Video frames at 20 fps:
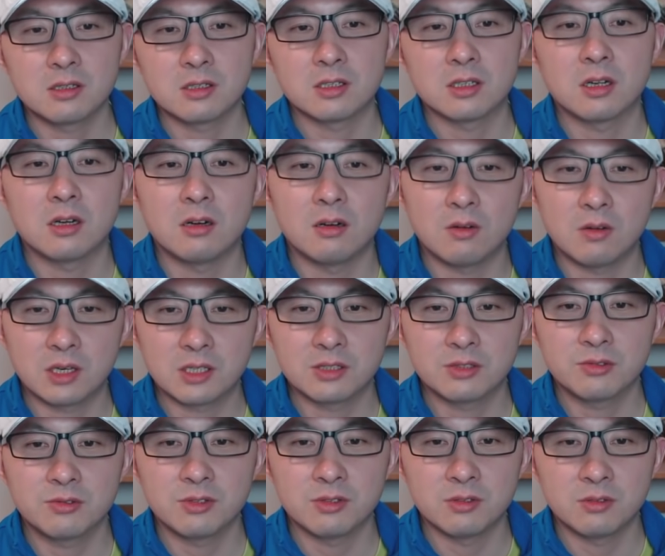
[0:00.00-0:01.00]
十号，《华盛
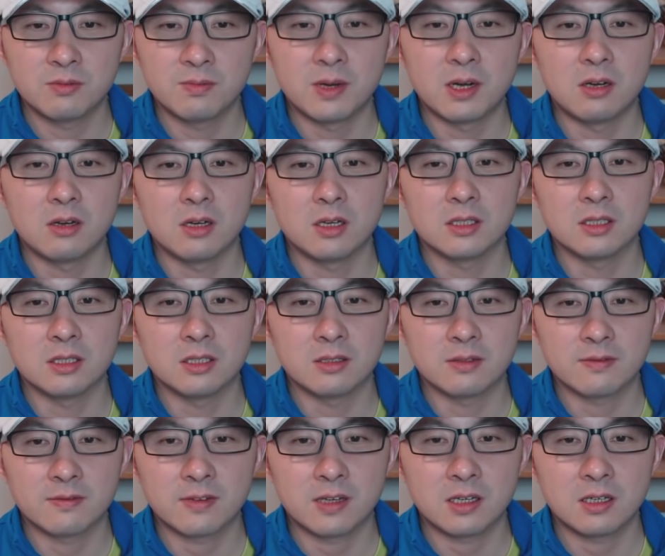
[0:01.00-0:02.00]
顿邮报》也
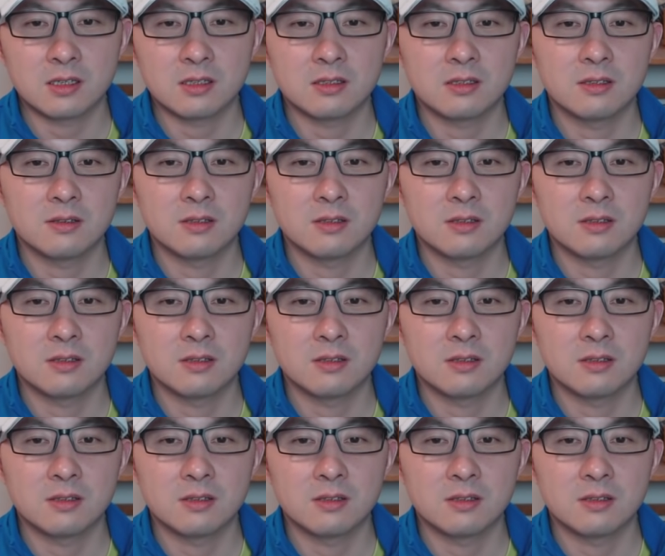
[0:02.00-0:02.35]
发。